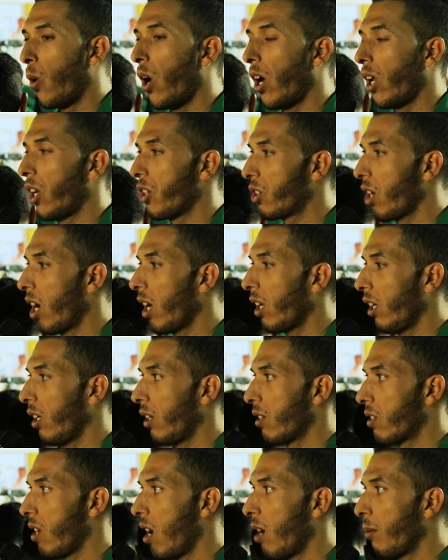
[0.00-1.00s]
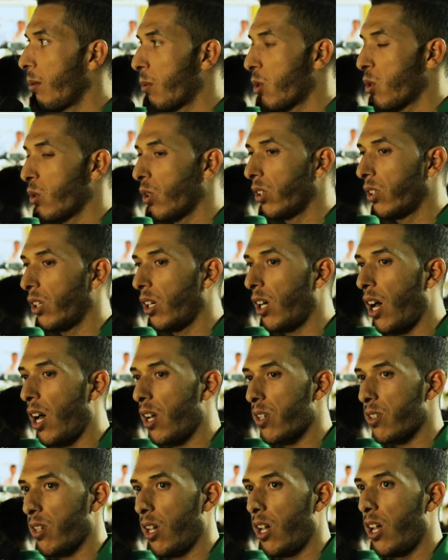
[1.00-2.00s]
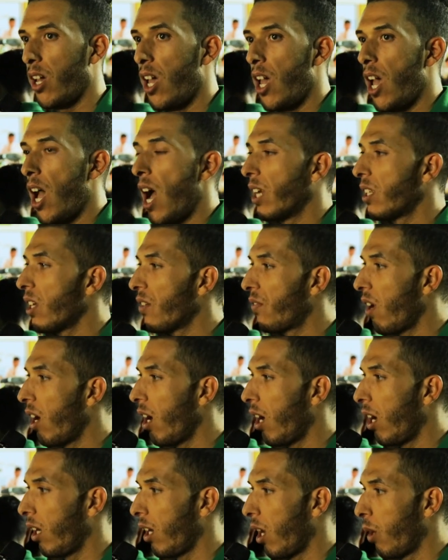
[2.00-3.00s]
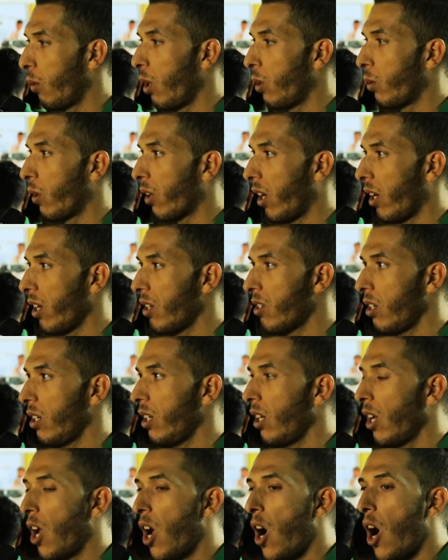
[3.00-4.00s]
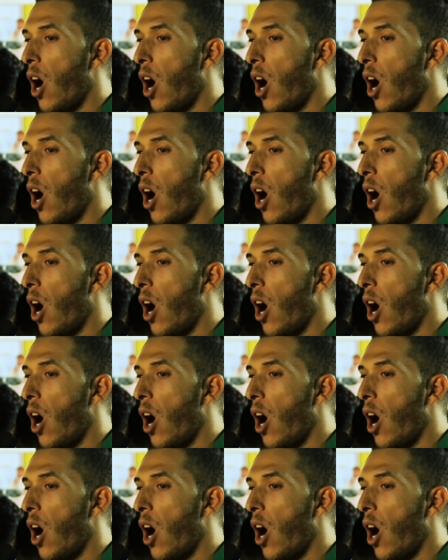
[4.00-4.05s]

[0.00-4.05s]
وإلى الشارع الإسلامي بصورة خاصة هدفها الأول والرئيسي